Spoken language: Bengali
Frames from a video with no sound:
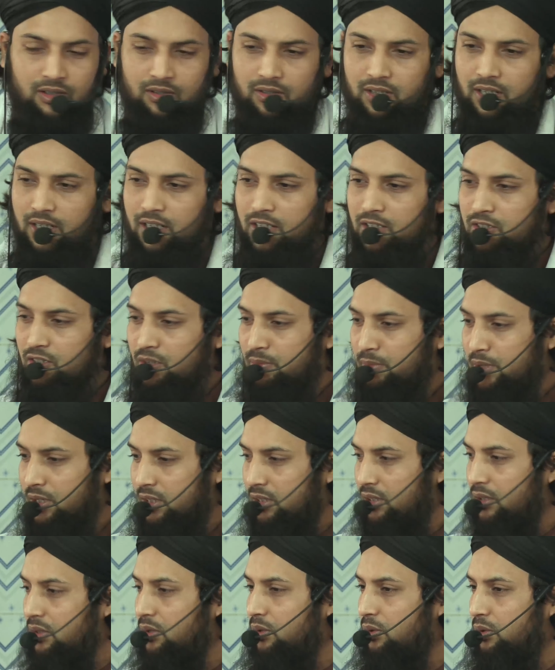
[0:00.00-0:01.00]
ওটাকে
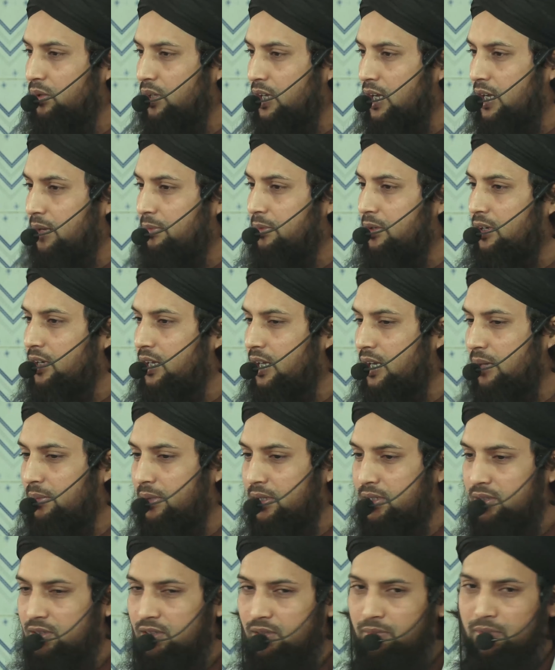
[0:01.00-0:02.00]
জমাদিউল উলা বলে
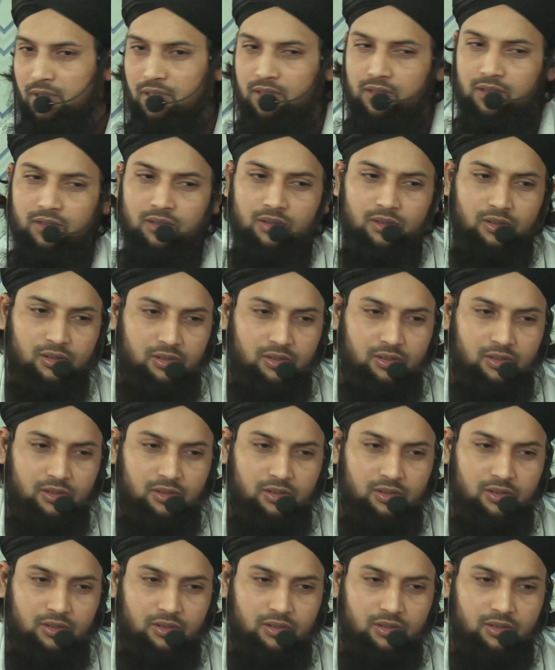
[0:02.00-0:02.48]
আবার জমাদিউল